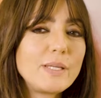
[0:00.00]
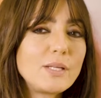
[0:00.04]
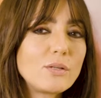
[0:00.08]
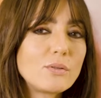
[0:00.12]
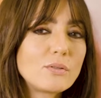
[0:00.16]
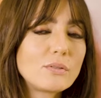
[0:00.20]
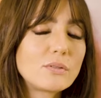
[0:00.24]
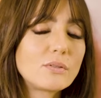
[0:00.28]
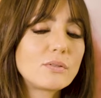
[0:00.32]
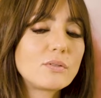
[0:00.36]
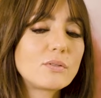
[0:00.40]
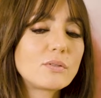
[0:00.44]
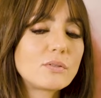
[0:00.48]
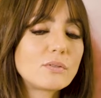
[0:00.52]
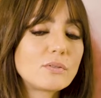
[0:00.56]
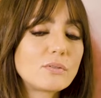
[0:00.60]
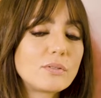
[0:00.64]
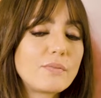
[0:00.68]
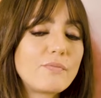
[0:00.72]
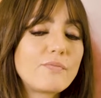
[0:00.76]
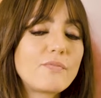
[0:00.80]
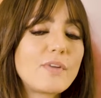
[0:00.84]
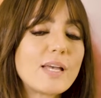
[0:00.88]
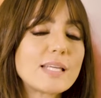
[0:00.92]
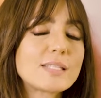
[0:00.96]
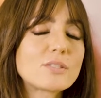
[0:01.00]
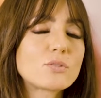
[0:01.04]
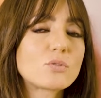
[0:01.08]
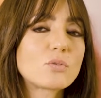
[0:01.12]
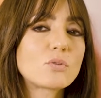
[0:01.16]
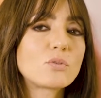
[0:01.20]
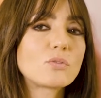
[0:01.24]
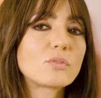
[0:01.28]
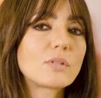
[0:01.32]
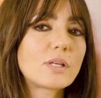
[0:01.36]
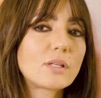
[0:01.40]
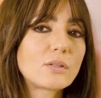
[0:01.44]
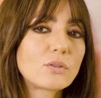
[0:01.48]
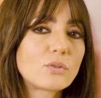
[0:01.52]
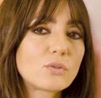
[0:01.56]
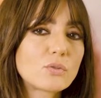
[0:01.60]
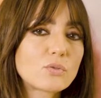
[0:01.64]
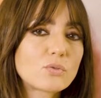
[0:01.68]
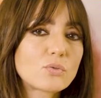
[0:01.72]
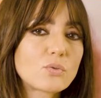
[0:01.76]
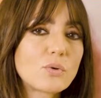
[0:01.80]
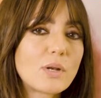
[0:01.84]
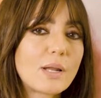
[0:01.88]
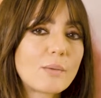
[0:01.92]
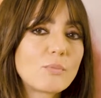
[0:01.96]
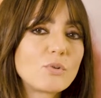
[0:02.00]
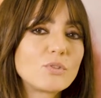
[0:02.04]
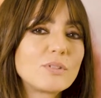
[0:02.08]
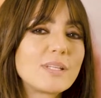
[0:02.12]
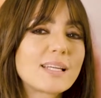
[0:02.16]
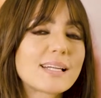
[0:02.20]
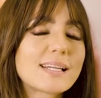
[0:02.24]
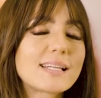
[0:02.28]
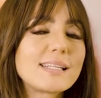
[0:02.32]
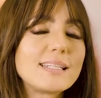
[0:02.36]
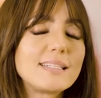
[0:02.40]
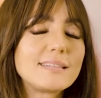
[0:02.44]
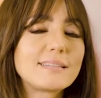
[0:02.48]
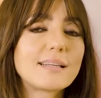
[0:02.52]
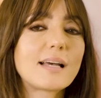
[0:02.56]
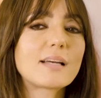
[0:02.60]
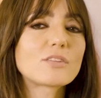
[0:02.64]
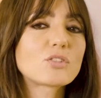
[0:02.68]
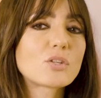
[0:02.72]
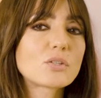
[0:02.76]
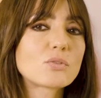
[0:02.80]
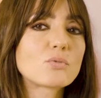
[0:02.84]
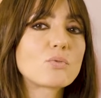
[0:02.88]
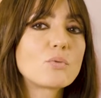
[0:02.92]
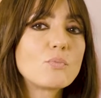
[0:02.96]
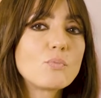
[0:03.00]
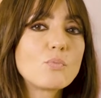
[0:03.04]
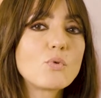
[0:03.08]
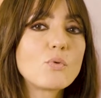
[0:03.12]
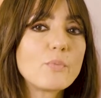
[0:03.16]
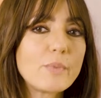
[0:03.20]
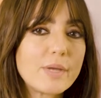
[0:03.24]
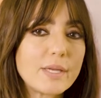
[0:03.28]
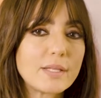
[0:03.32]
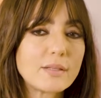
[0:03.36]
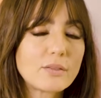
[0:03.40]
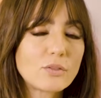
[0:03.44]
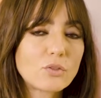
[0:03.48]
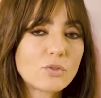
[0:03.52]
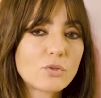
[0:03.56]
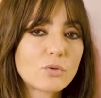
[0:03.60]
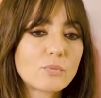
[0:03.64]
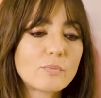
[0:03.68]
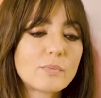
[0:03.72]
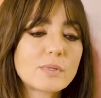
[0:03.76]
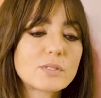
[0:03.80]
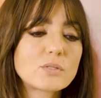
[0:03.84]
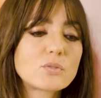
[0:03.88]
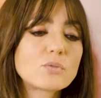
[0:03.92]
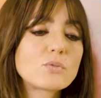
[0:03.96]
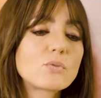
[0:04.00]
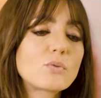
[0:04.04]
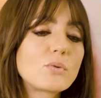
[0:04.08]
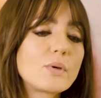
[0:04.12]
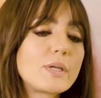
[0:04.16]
me non, non, investono tanto sulla modernità, cioè sul momento, ma su